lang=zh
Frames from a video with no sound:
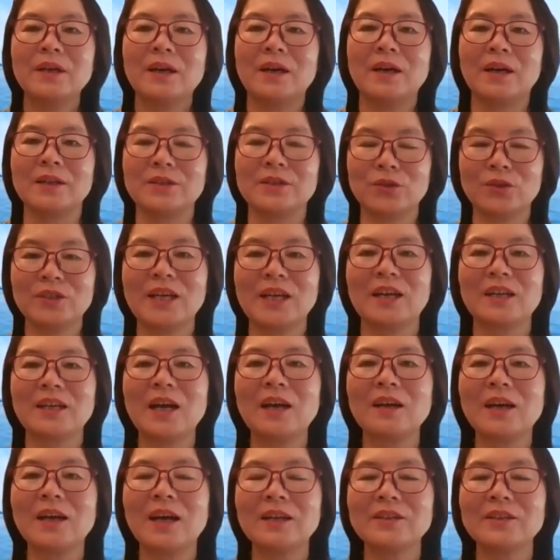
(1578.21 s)
啊，就像
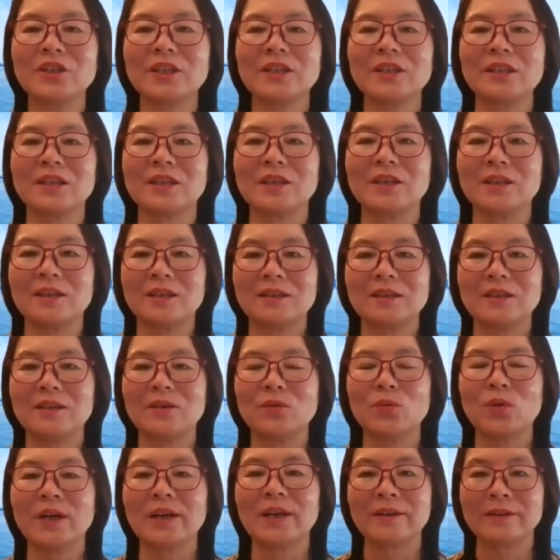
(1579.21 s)
刚刚这个
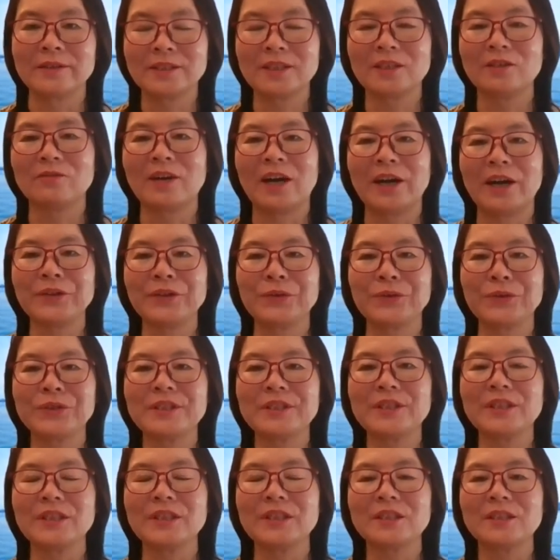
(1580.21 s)
我儿子玩游
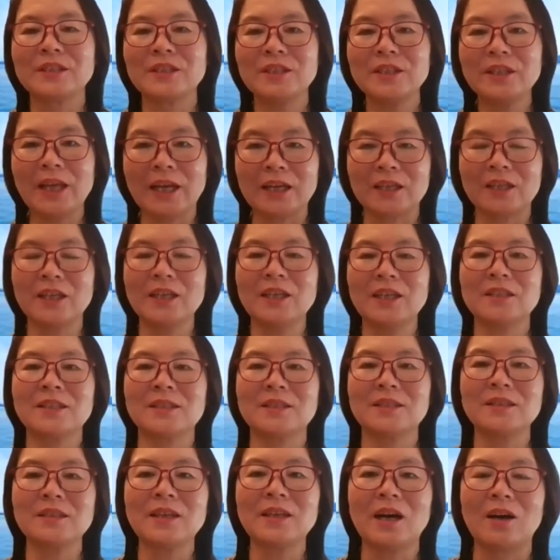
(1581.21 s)
戏，其实也可以
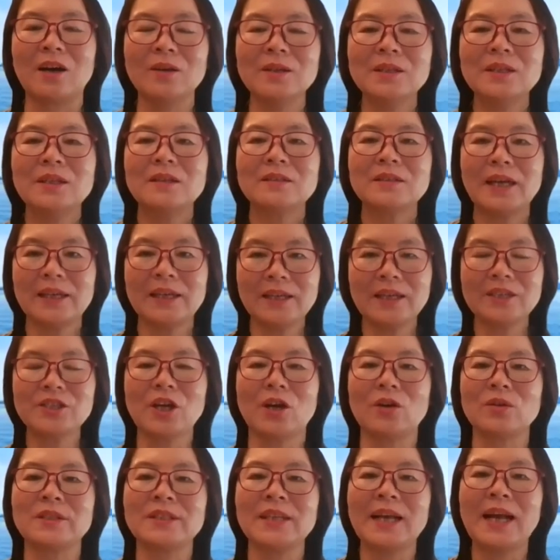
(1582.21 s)
思考他在
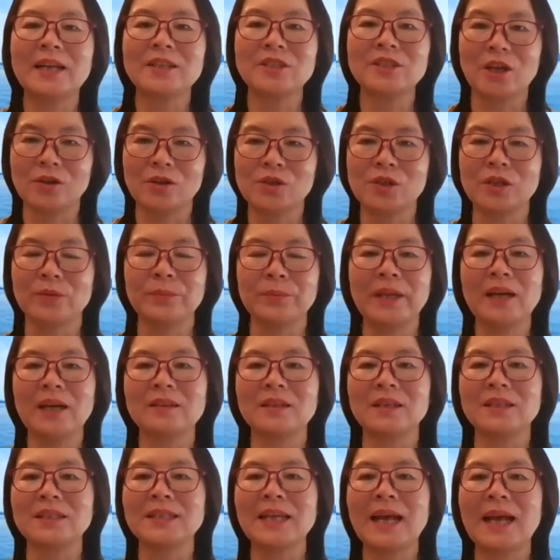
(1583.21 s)
找家，找什么样
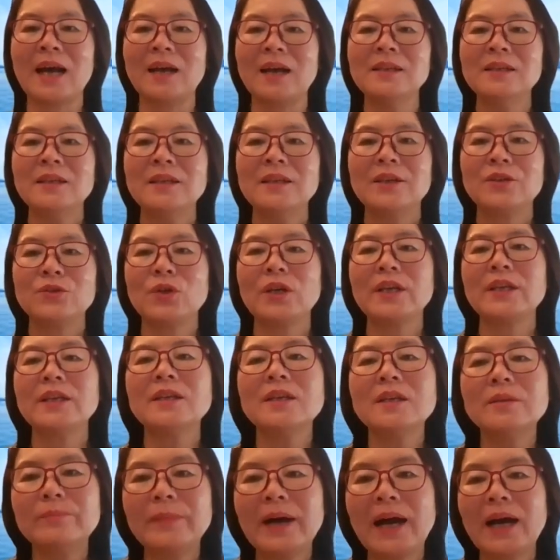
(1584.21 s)
的家。所以，一
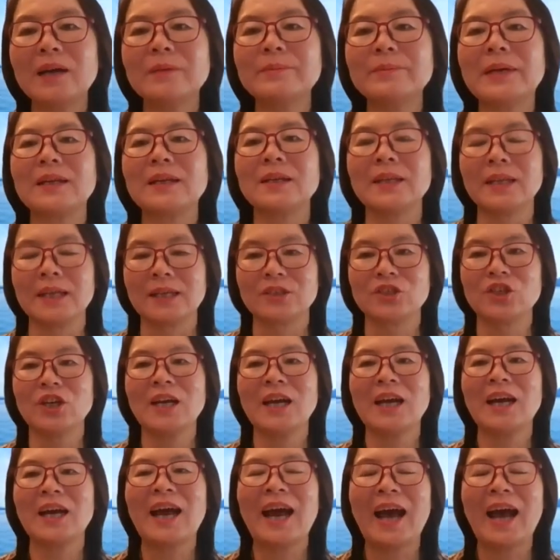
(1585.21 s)
个妈妈领着
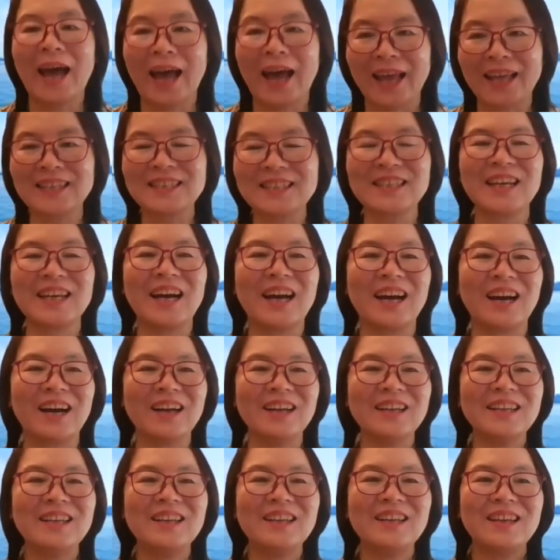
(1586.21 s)
孩子哈
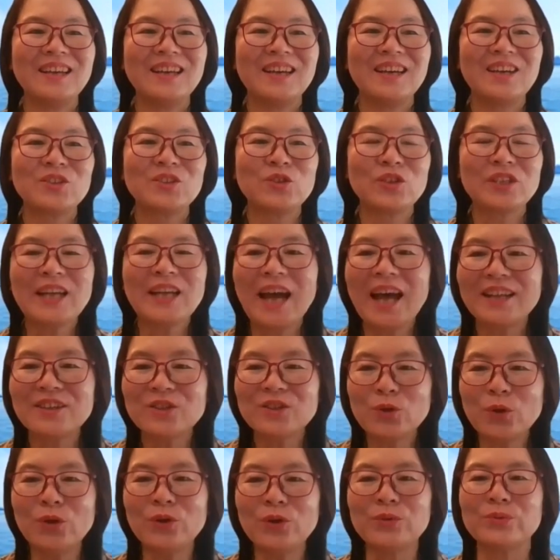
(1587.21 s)
去看
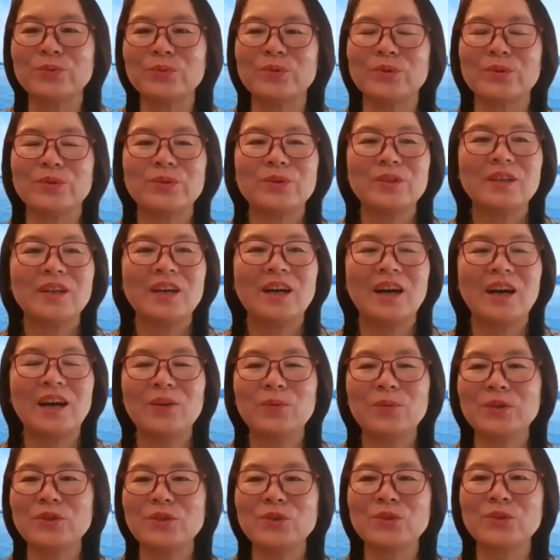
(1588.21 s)
动物。啊，
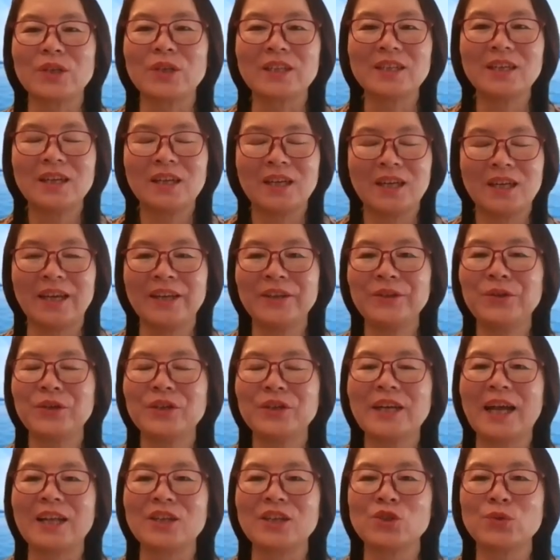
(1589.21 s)
我就觉得很有
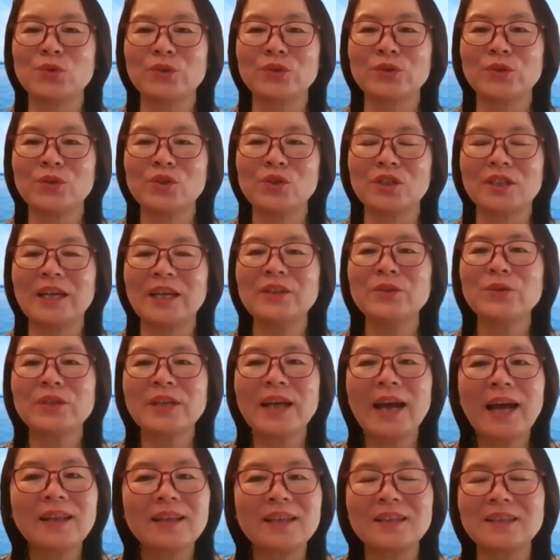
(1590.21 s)
感触，就是他去
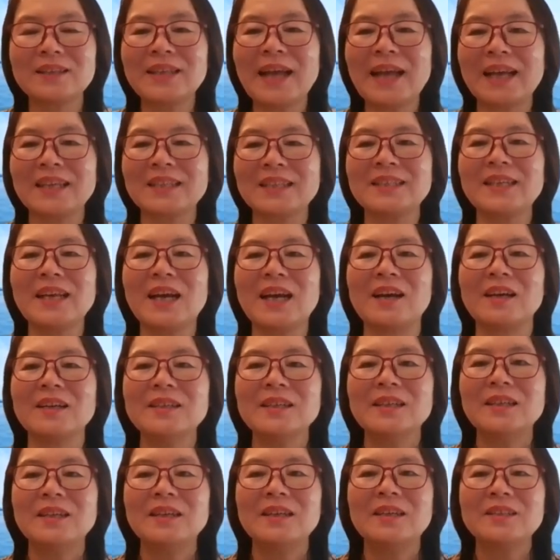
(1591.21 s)
看一个大象，
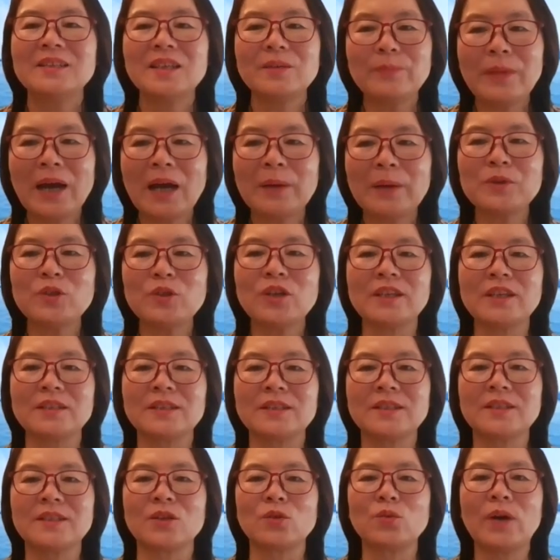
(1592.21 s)
这妈妈就很
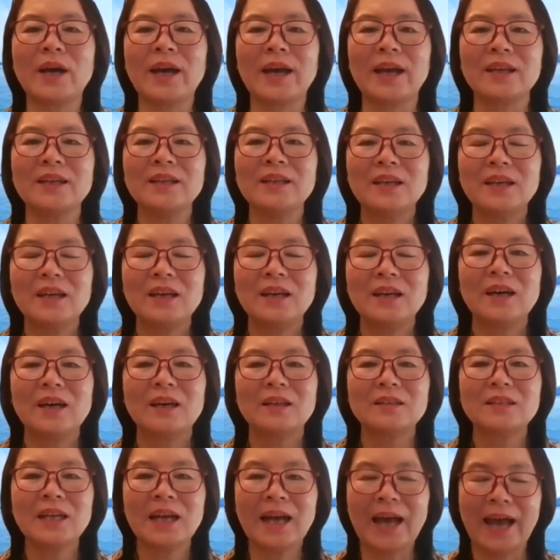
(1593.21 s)
奇怪，
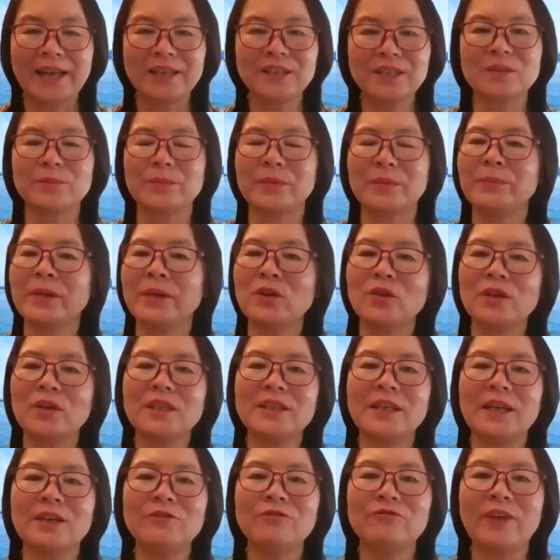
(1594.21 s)
这孩子怎么没有一
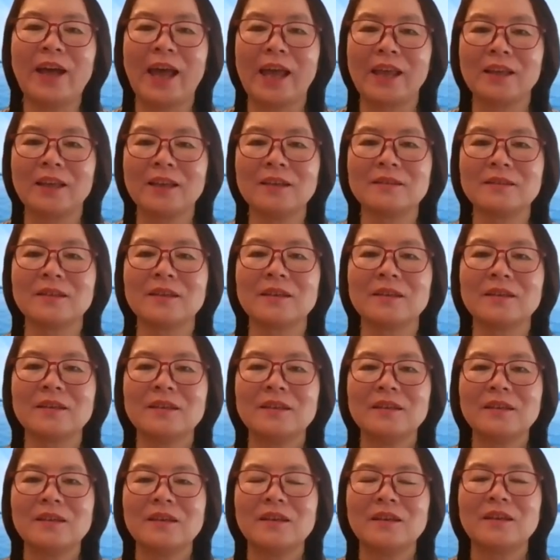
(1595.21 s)
点反应呢？
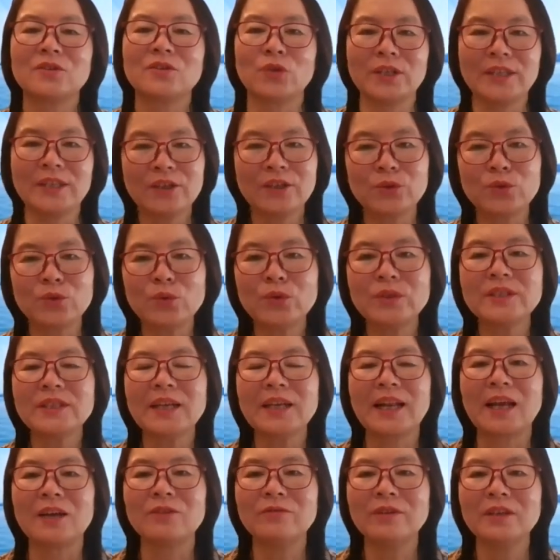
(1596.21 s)
所以他就蹲
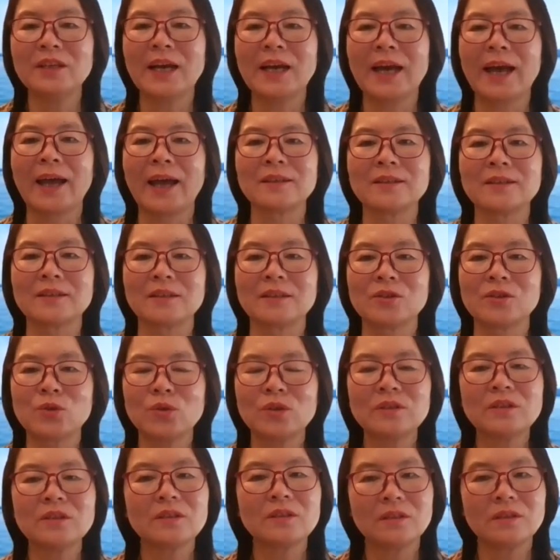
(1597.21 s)
下来问孩子
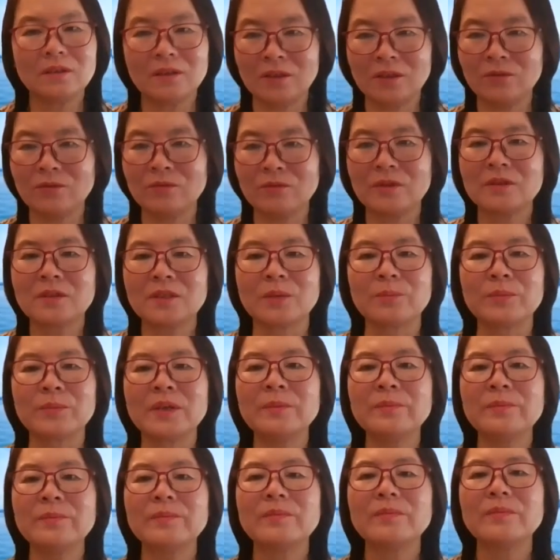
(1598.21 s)
说：“你怎
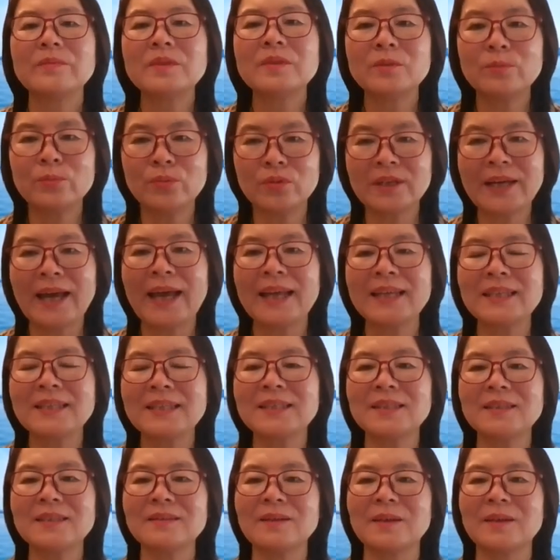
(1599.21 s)
么不开
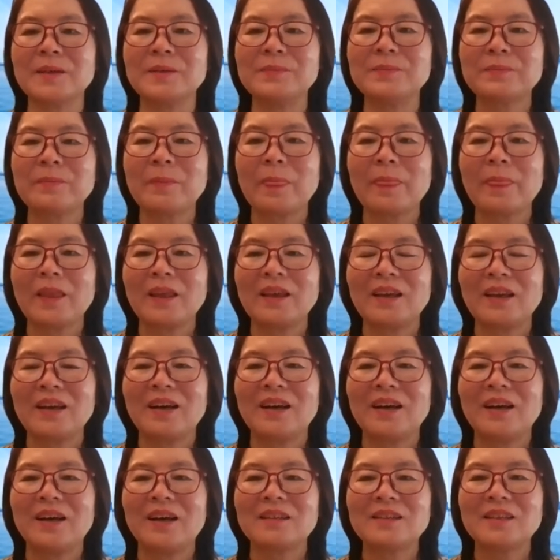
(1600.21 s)
心
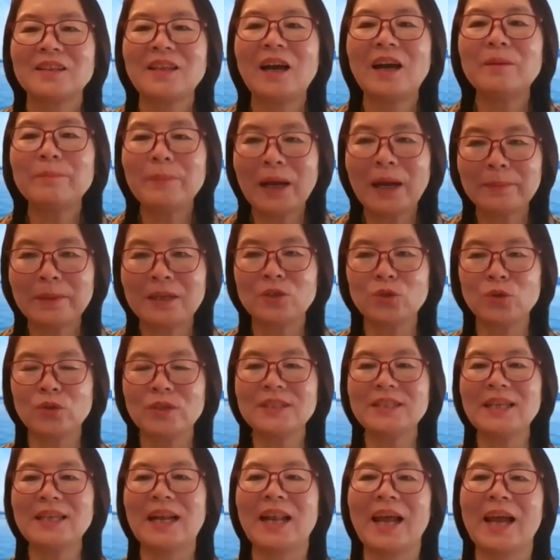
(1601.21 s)
呢？”当妈妈
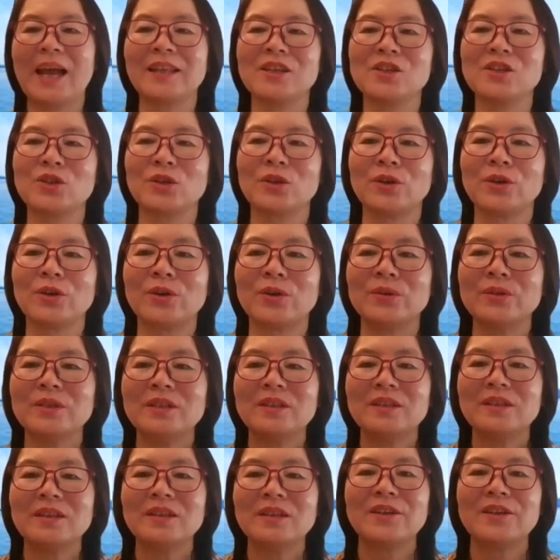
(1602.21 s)
蹲下来的时候，
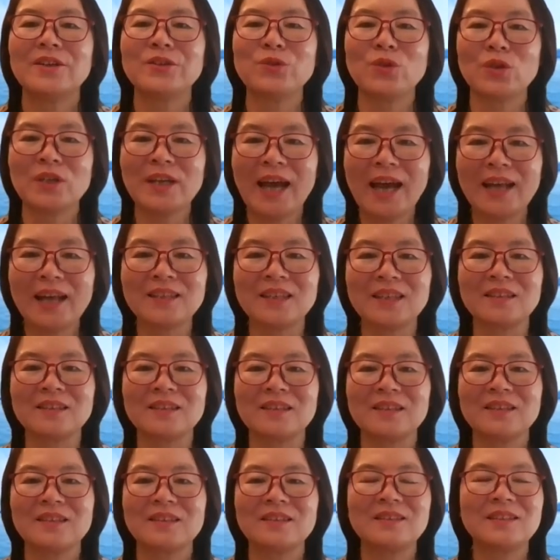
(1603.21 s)
就看见
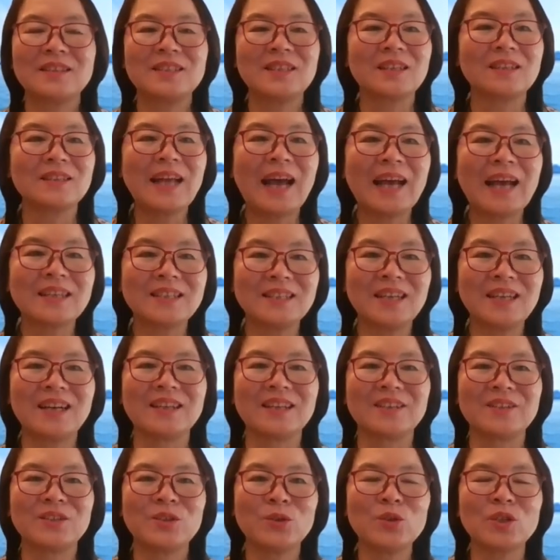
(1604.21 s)
这个大
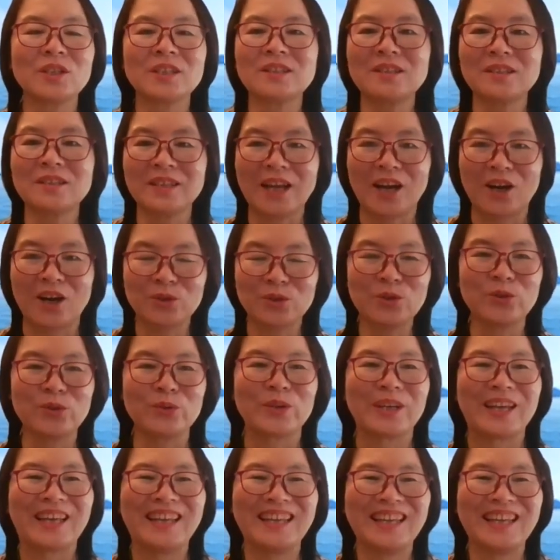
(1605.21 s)
象就是四条
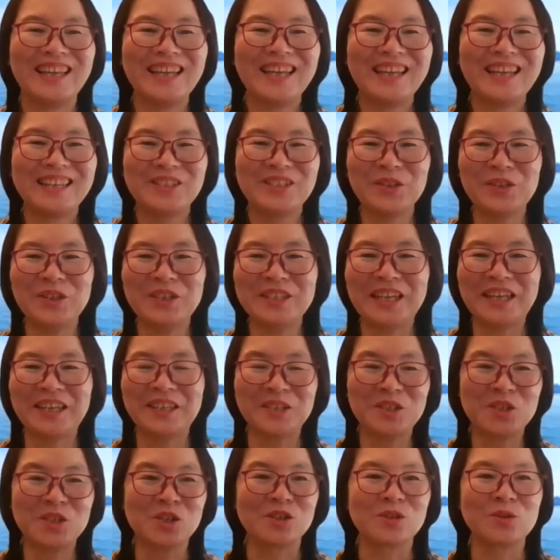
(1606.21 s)
腿，就是那
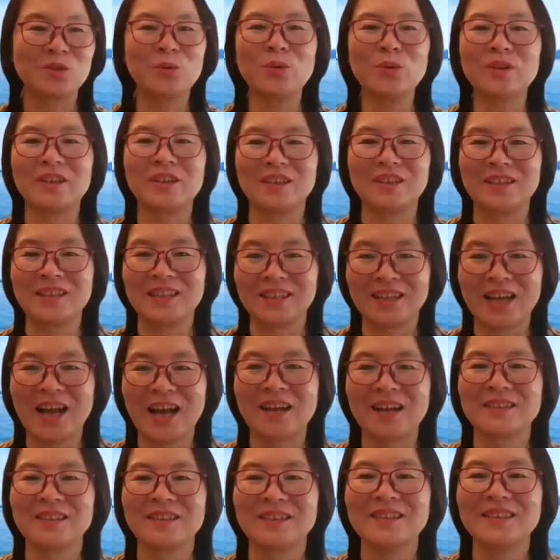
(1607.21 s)
个直棍儿一
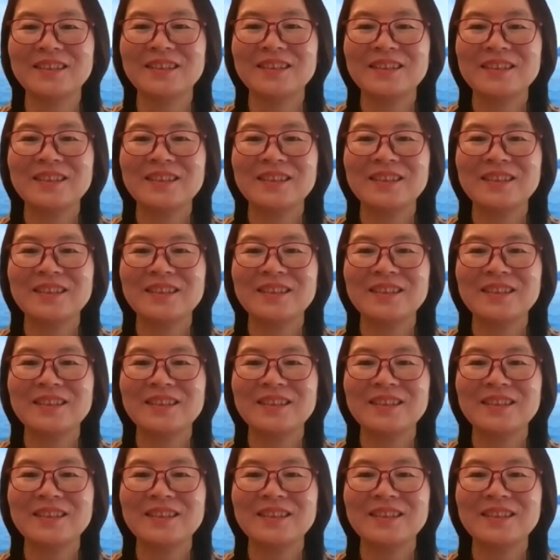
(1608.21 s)
样的。